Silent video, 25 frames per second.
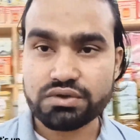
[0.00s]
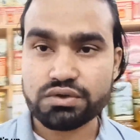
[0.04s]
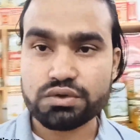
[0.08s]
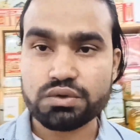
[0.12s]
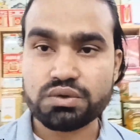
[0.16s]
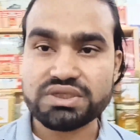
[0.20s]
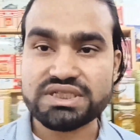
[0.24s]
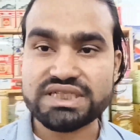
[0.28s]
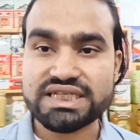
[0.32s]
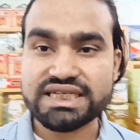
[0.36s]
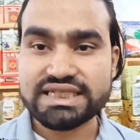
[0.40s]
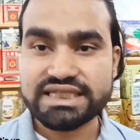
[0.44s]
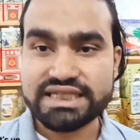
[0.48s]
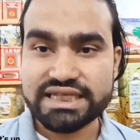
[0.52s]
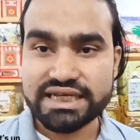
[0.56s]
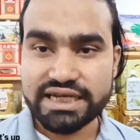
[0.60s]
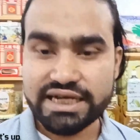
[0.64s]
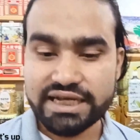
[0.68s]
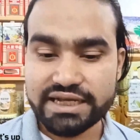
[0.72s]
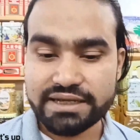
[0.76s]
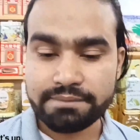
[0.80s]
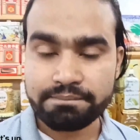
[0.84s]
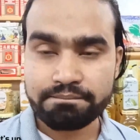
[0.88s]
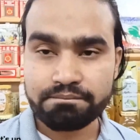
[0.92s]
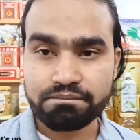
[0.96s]
তো
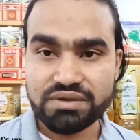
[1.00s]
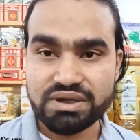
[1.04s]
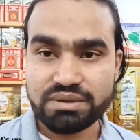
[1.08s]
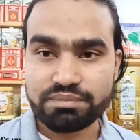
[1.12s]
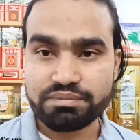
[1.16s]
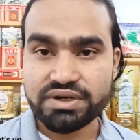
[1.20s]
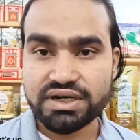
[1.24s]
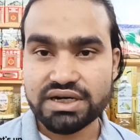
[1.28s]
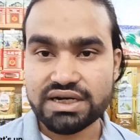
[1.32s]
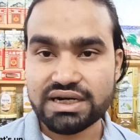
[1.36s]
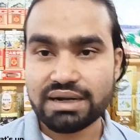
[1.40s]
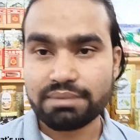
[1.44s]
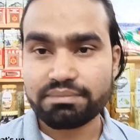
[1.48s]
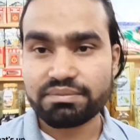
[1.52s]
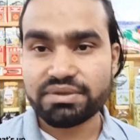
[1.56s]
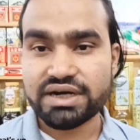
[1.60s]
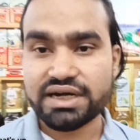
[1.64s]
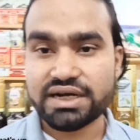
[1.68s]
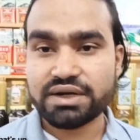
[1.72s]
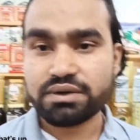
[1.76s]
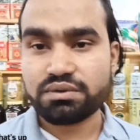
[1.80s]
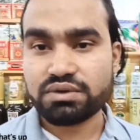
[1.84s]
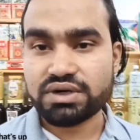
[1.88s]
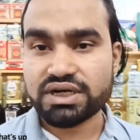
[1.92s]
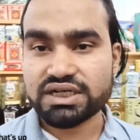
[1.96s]
ঝিংস্যাংয়ের আপনার আমরা
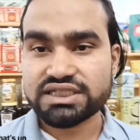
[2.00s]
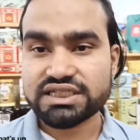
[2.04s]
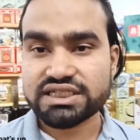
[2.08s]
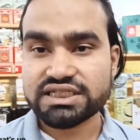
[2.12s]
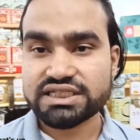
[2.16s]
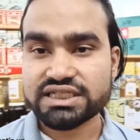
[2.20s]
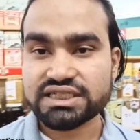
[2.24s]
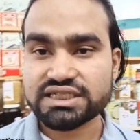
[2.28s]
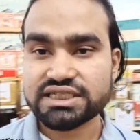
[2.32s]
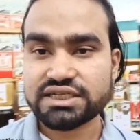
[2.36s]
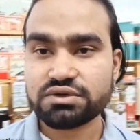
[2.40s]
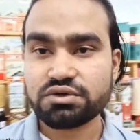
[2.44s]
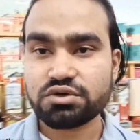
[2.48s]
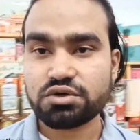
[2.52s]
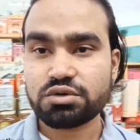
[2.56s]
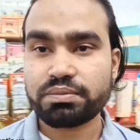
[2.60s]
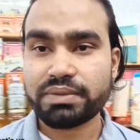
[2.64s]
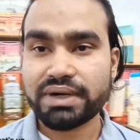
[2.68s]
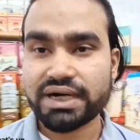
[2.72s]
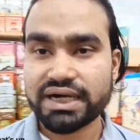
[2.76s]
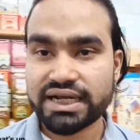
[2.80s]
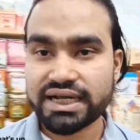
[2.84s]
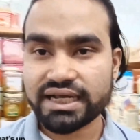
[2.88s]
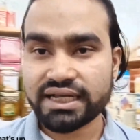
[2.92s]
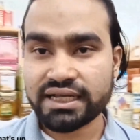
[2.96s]
রেগুলার ঝিংস্যাং যেগুলো
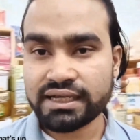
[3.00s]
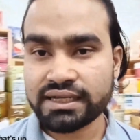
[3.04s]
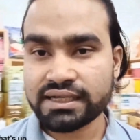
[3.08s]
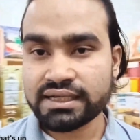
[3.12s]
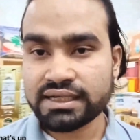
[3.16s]
পাঠাই